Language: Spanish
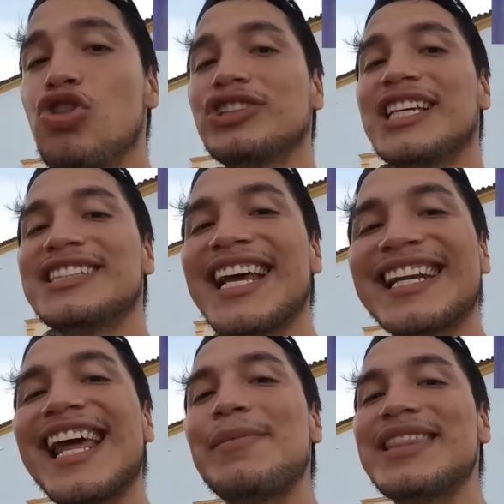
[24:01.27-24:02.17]
No sé si
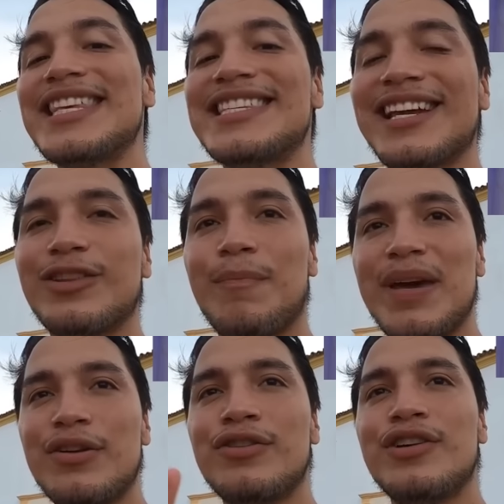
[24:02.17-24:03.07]
es realmente cierto,
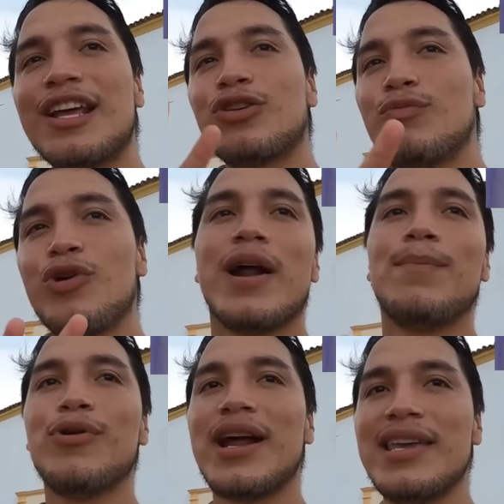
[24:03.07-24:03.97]
pero se
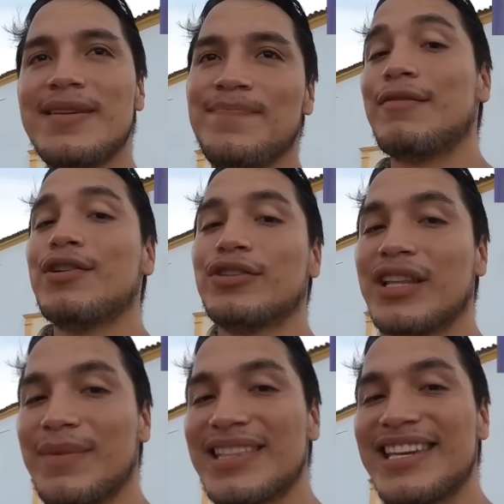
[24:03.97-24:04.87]
rumora por ahí que bueno,
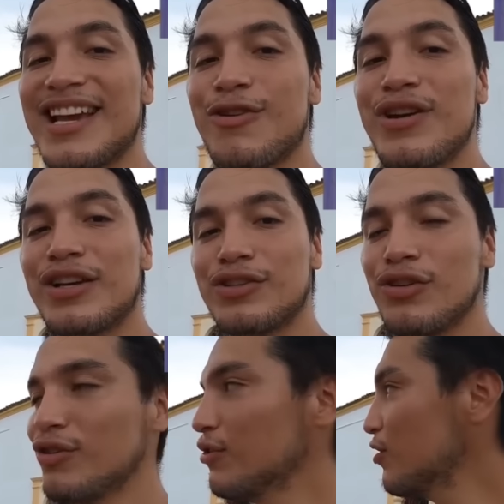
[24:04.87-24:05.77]
también tenían
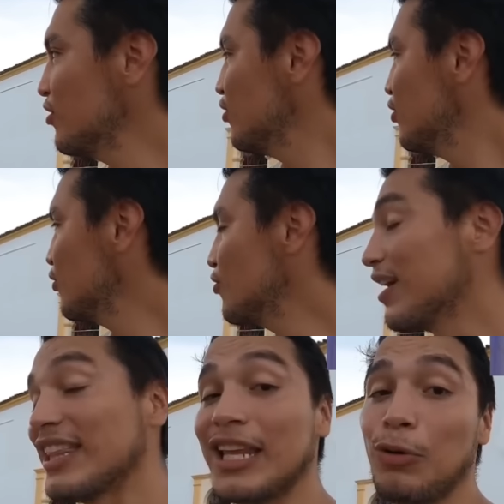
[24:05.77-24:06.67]
conexión
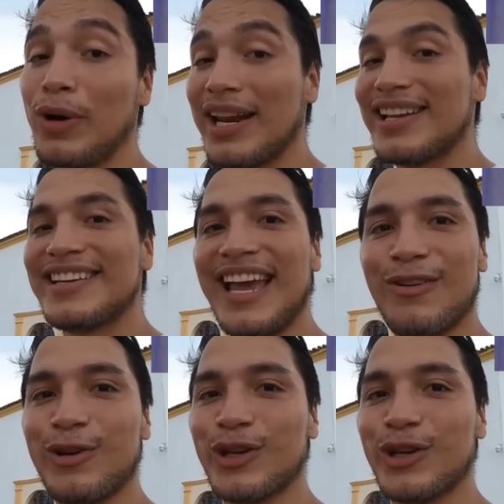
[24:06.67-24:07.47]
con este lugar. Qué